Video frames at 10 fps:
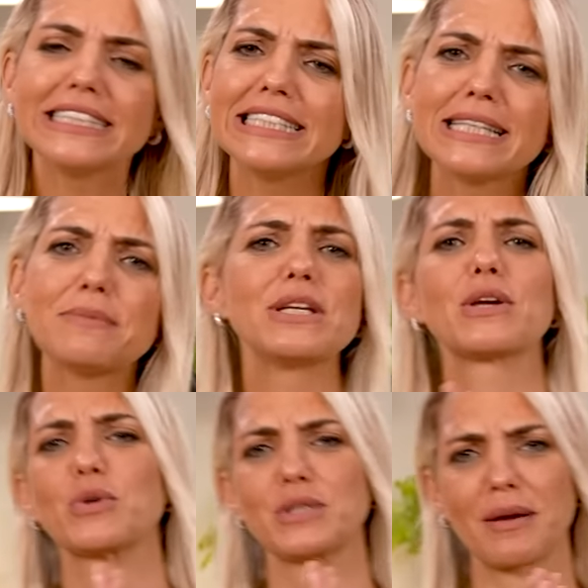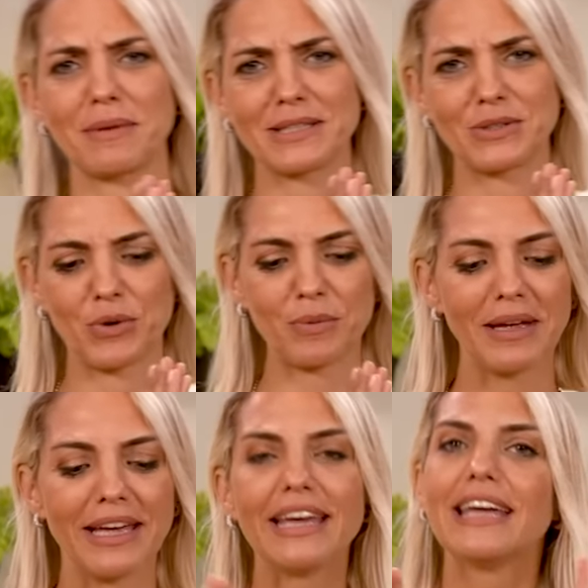size bir şey göstermek istiyorum.
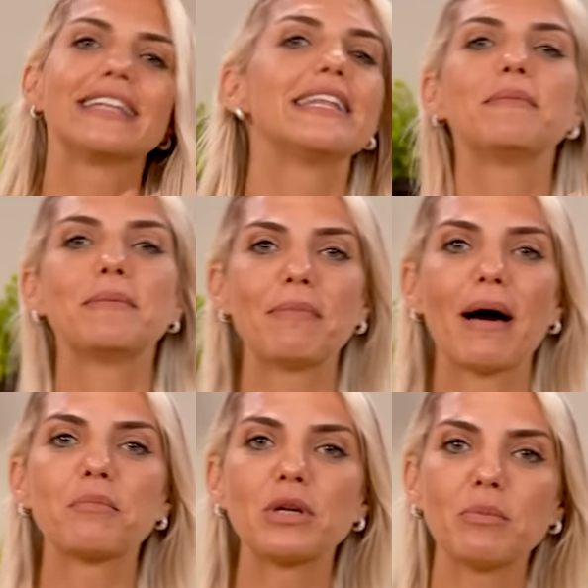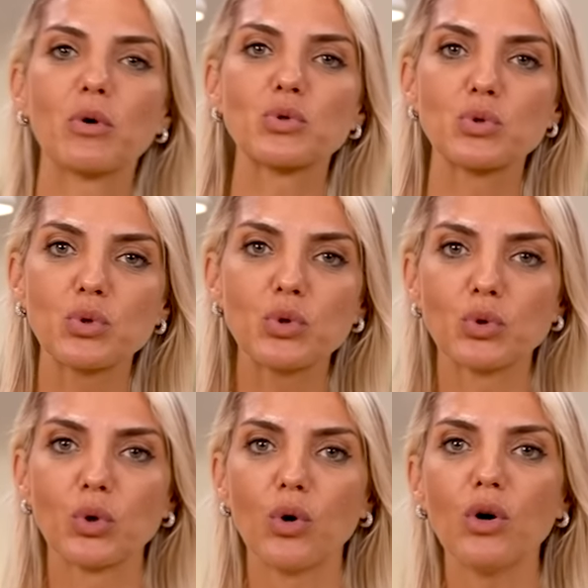Demin ben bu limon
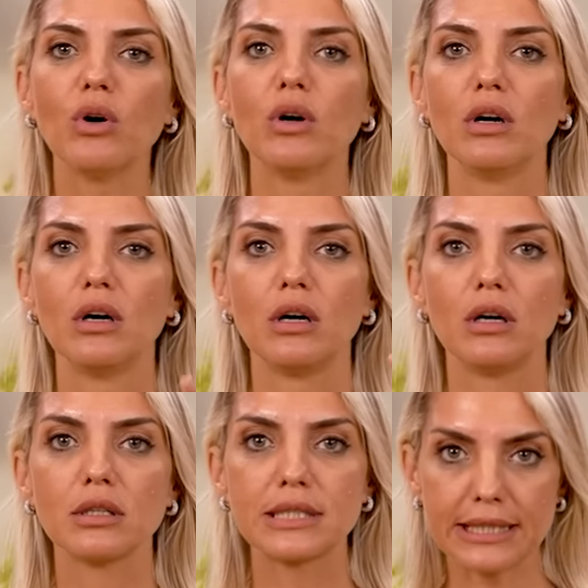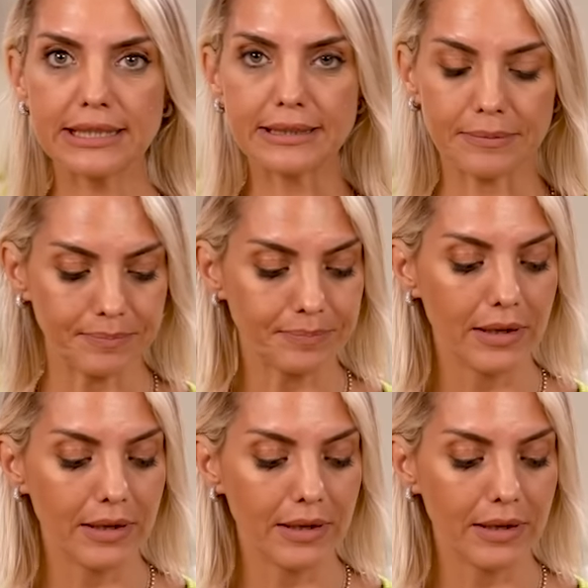suyunu e, sıktım.